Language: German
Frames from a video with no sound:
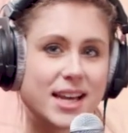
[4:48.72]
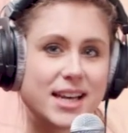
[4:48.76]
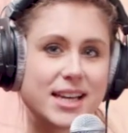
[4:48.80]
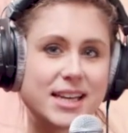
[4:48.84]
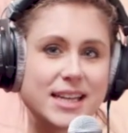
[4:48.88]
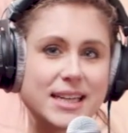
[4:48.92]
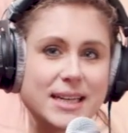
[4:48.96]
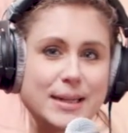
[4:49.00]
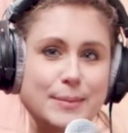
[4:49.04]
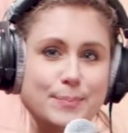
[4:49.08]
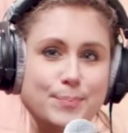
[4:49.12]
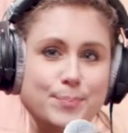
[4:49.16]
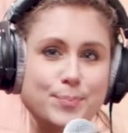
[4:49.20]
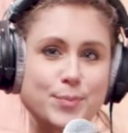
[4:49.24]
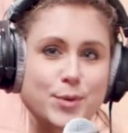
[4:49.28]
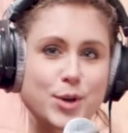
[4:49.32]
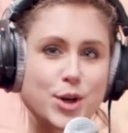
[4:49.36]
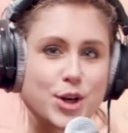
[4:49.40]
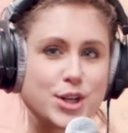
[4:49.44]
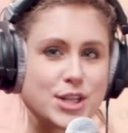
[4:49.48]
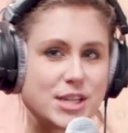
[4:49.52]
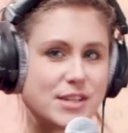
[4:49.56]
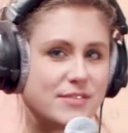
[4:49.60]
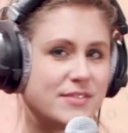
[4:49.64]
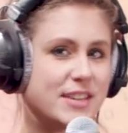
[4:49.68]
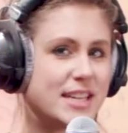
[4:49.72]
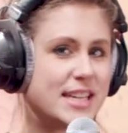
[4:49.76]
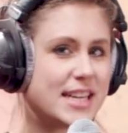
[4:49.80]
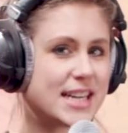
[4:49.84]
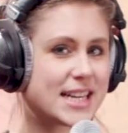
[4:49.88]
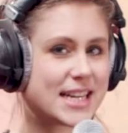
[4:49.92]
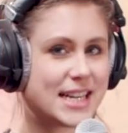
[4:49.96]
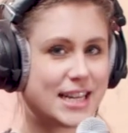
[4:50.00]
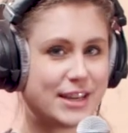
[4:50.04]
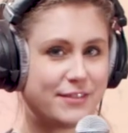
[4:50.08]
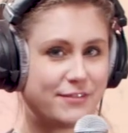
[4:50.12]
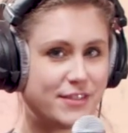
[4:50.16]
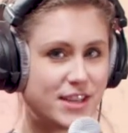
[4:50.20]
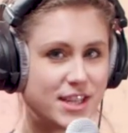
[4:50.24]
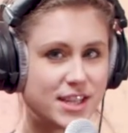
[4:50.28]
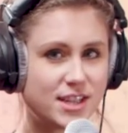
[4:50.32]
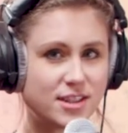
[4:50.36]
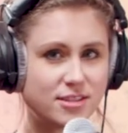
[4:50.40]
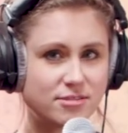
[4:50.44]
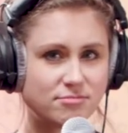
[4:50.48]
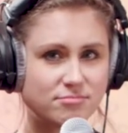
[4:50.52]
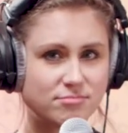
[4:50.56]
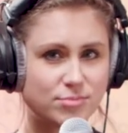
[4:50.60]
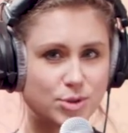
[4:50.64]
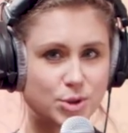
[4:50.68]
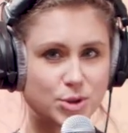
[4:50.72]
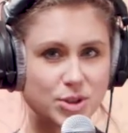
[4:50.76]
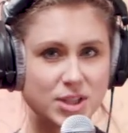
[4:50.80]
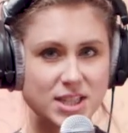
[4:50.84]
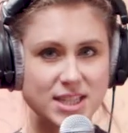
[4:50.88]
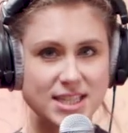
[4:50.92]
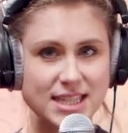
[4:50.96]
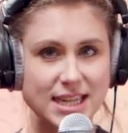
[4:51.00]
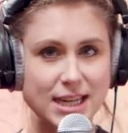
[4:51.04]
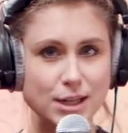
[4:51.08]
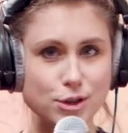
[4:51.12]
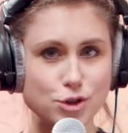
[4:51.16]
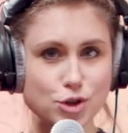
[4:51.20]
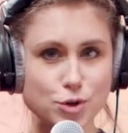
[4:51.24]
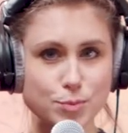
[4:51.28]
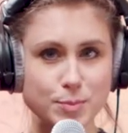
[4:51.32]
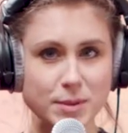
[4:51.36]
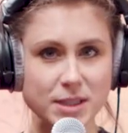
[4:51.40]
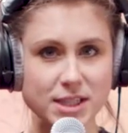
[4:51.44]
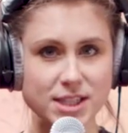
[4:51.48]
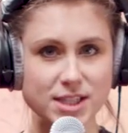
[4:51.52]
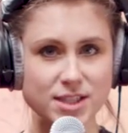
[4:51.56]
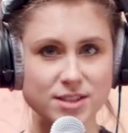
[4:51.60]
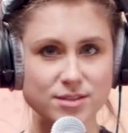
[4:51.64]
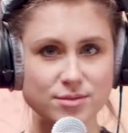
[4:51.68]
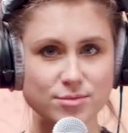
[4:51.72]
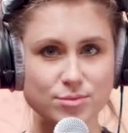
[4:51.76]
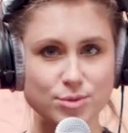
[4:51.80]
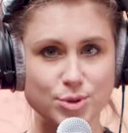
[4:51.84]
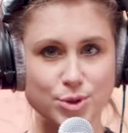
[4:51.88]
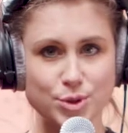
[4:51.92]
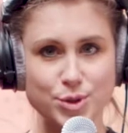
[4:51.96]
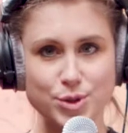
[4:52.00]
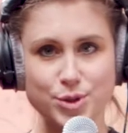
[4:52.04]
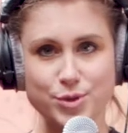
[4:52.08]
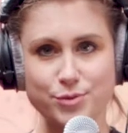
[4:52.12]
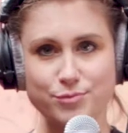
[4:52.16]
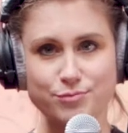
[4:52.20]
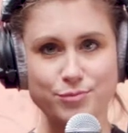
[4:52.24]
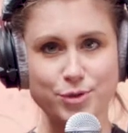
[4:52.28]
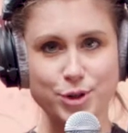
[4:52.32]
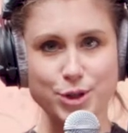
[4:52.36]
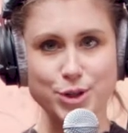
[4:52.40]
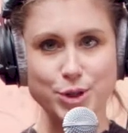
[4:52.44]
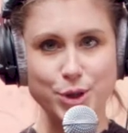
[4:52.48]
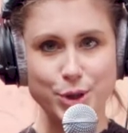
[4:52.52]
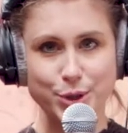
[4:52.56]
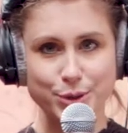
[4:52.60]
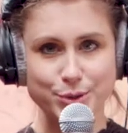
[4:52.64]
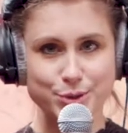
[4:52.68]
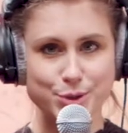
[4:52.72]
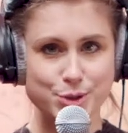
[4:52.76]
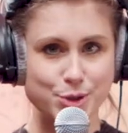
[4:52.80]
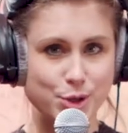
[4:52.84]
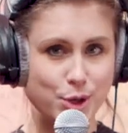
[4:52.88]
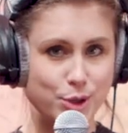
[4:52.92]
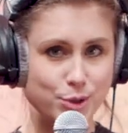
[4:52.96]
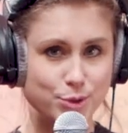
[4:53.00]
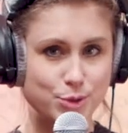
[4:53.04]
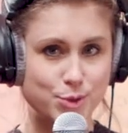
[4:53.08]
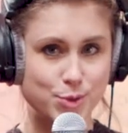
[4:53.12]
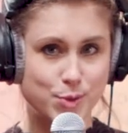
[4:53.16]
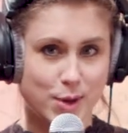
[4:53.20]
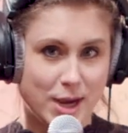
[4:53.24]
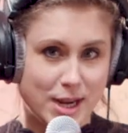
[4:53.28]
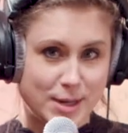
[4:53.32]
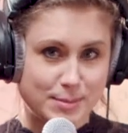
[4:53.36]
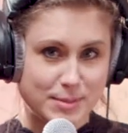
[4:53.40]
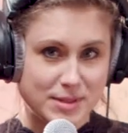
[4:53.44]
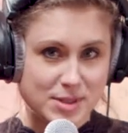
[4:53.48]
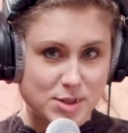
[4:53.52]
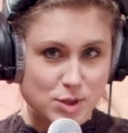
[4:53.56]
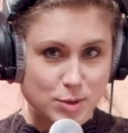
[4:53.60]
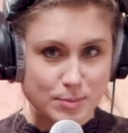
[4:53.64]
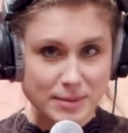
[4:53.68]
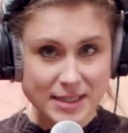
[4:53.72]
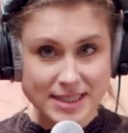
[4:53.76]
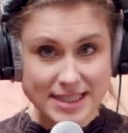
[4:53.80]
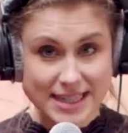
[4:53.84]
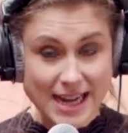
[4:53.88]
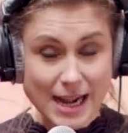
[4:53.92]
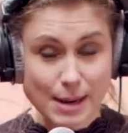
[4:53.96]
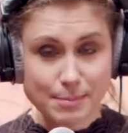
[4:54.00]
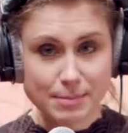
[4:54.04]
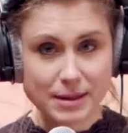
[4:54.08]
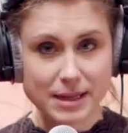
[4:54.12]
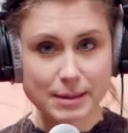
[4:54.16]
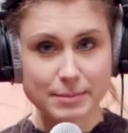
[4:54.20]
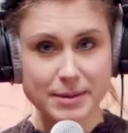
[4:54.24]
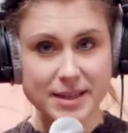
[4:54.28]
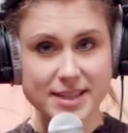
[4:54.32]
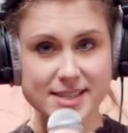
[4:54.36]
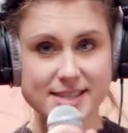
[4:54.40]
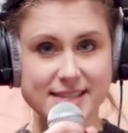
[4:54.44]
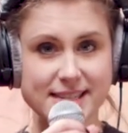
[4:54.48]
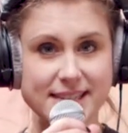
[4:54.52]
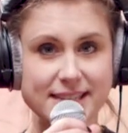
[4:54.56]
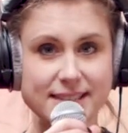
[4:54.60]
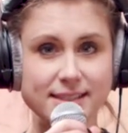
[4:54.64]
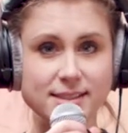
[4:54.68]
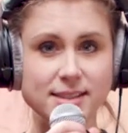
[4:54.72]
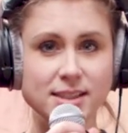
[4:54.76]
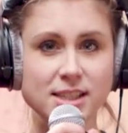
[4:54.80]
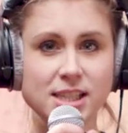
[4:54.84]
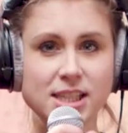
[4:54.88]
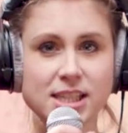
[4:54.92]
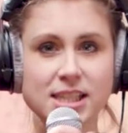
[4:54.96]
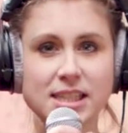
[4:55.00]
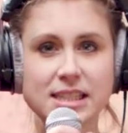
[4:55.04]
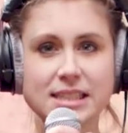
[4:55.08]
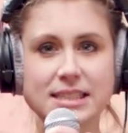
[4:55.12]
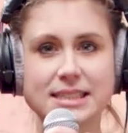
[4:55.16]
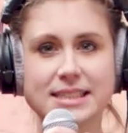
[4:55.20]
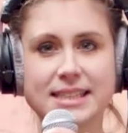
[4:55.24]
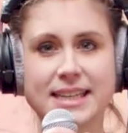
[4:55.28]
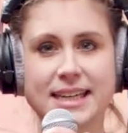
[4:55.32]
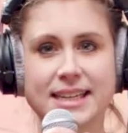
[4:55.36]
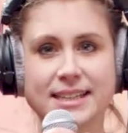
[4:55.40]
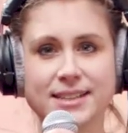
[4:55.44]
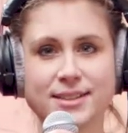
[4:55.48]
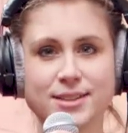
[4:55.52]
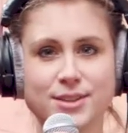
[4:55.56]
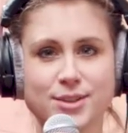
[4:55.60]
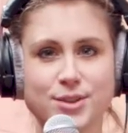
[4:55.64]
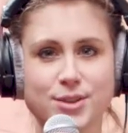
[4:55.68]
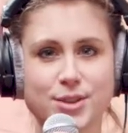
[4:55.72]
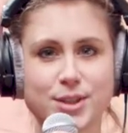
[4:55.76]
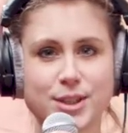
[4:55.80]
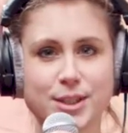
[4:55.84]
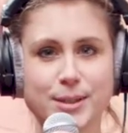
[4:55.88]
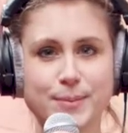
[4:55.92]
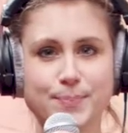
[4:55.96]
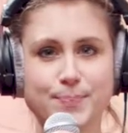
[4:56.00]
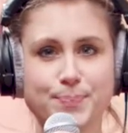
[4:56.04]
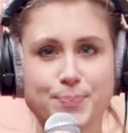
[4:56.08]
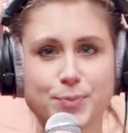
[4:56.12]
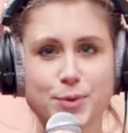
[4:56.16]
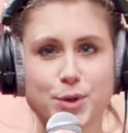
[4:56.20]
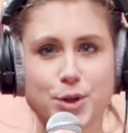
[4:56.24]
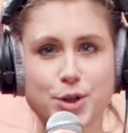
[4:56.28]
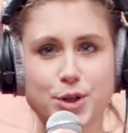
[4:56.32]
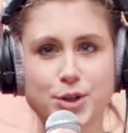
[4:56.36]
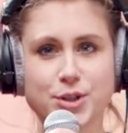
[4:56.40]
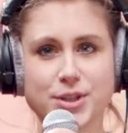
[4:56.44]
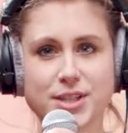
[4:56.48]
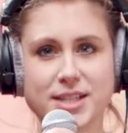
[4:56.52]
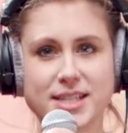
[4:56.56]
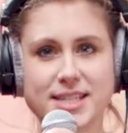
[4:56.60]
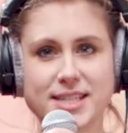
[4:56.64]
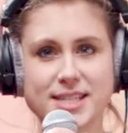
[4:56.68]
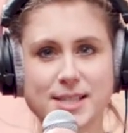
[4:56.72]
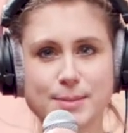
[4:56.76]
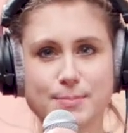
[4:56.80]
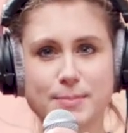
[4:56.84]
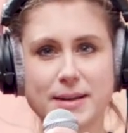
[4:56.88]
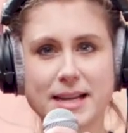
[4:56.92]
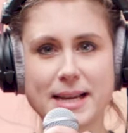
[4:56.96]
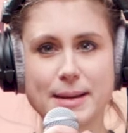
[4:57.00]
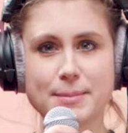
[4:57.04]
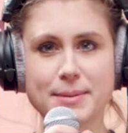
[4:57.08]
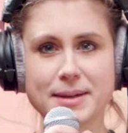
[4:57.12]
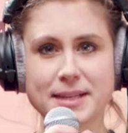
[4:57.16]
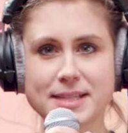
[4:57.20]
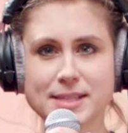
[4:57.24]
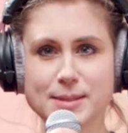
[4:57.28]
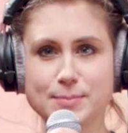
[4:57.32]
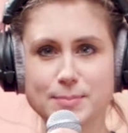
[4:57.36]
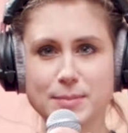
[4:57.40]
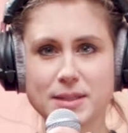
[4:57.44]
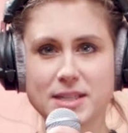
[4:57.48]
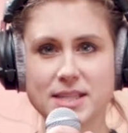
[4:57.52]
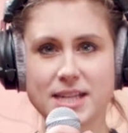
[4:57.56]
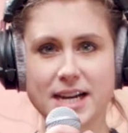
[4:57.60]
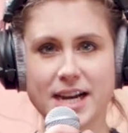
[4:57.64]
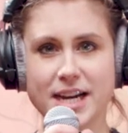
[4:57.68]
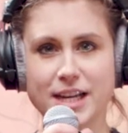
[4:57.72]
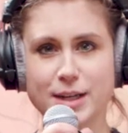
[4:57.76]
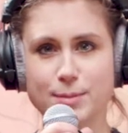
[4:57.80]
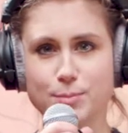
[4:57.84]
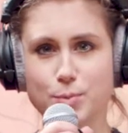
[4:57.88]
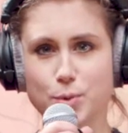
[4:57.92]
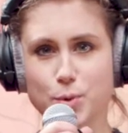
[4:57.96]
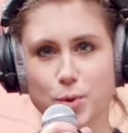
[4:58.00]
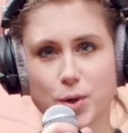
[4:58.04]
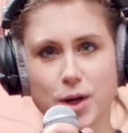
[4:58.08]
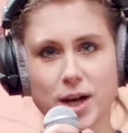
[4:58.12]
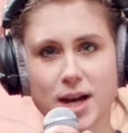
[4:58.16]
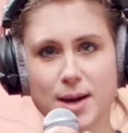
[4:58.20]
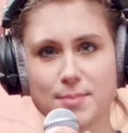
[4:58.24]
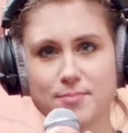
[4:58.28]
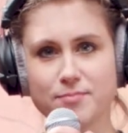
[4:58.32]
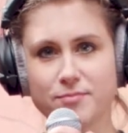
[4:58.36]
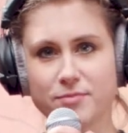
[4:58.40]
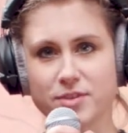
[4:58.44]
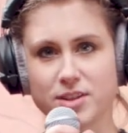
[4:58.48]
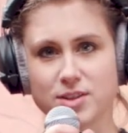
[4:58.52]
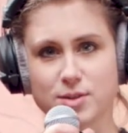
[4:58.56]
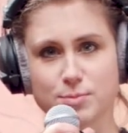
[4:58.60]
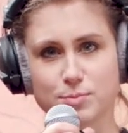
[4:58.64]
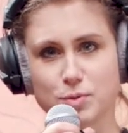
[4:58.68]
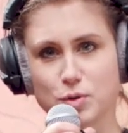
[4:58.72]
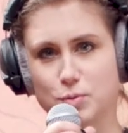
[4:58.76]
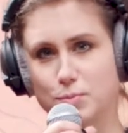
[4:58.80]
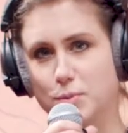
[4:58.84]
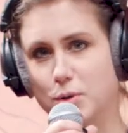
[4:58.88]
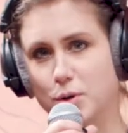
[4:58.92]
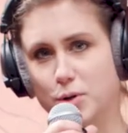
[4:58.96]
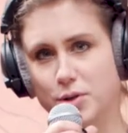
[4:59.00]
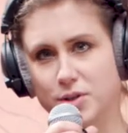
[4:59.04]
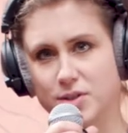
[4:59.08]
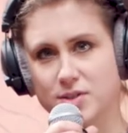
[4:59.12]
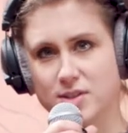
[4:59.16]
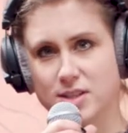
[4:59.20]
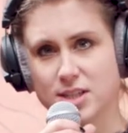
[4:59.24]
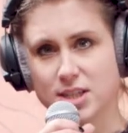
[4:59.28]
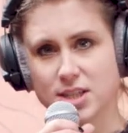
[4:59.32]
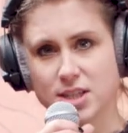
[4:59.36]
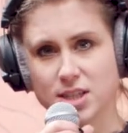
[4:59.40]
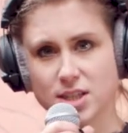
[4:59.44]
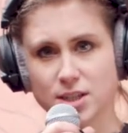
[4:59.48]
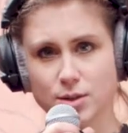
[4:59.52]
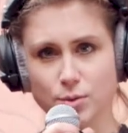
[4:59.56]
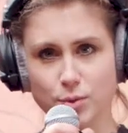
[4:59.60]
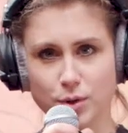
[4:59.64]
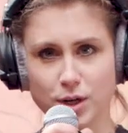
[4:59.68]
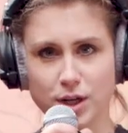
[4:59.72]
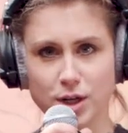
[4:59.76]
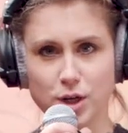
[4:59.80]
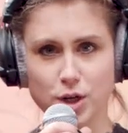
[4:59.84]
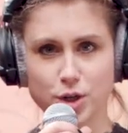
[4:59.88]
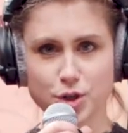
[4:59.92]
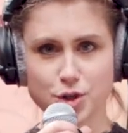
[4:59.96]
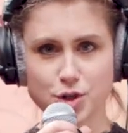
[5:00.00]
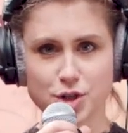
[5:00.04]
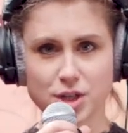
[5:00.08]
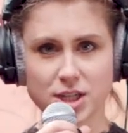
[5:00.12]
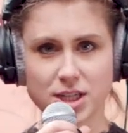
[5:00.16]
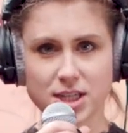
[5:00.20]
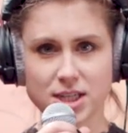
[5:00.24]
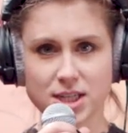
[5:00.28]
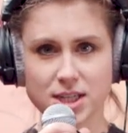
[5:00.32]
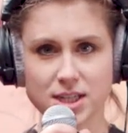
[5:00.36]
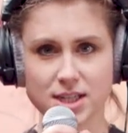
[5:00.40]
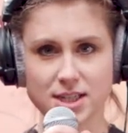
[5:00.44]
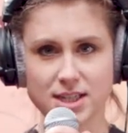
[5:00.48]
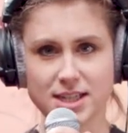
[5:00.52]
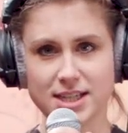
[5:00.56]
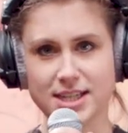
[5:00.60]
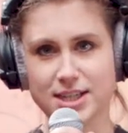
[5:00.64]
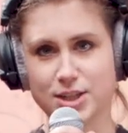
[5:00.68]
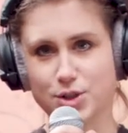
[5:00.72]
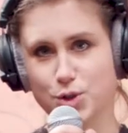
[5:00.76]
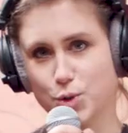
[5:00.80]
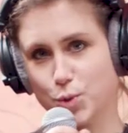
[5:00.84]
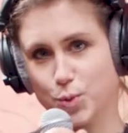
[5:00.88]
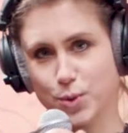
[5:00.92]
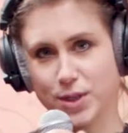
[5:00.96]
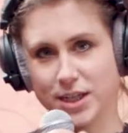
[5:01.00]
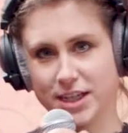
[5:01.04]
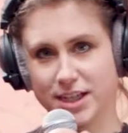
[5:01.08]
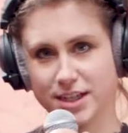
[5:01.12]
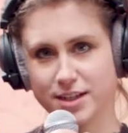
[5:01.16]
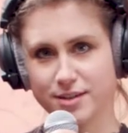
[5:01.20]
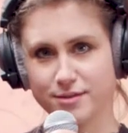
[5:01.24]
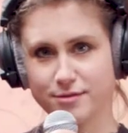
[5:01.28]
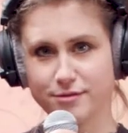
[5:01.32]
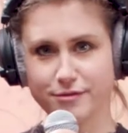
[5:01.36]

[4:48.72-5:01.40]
ähm, könnt ihr weder Klavier noch Gitarre spielen und wollt euren Song zu einem Instrumental-Playback singen, dann ähm, könnt ihr diese Playbacks mit einem Programm wie zum Beispiel Audacity oder Logic in der Tonart